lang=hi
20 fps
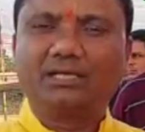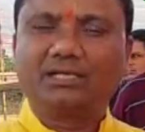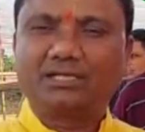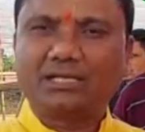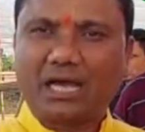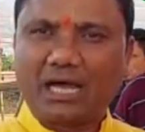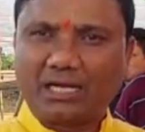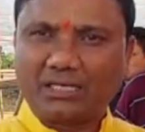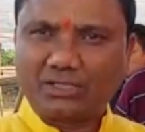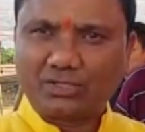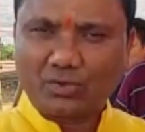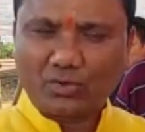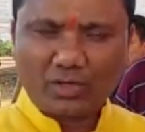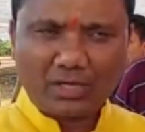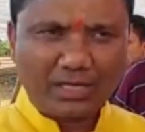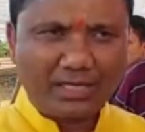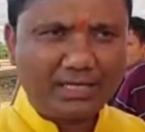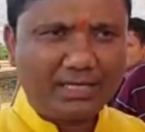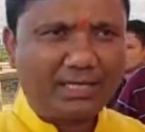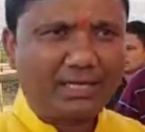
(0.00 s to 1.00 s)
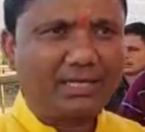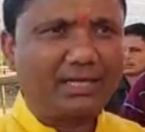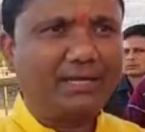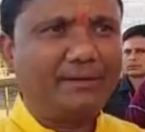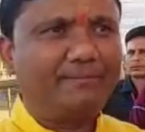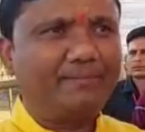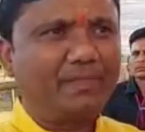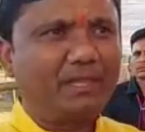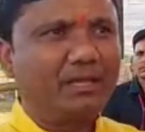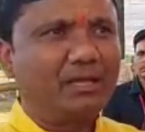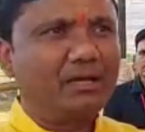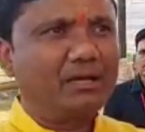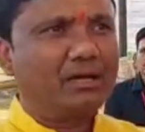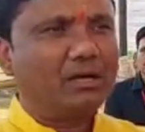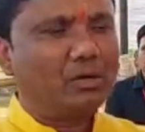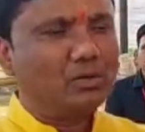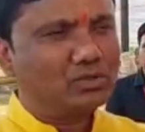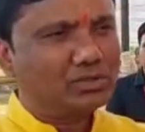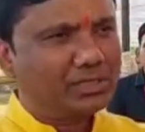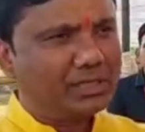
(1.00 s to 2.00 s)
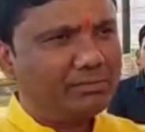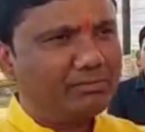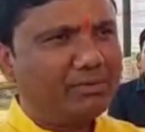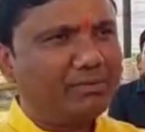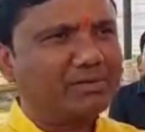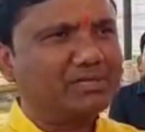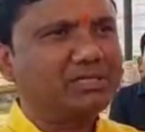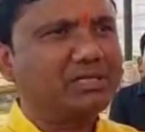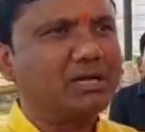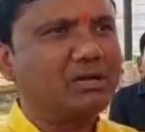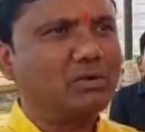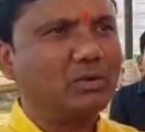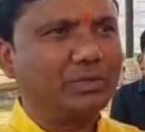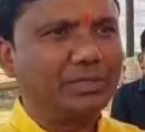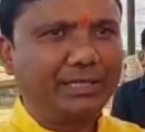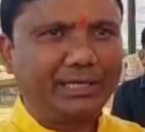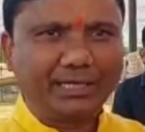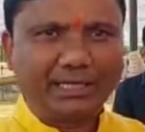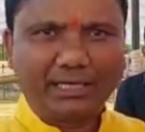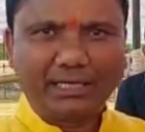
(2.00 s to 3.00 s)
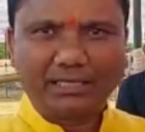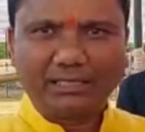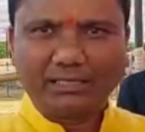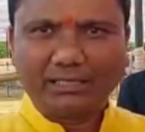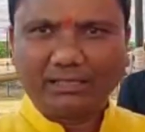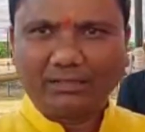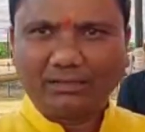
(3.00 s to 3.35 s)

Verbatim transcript: चार चौकन्ने रहे उसकी व्यवस्था को देखकर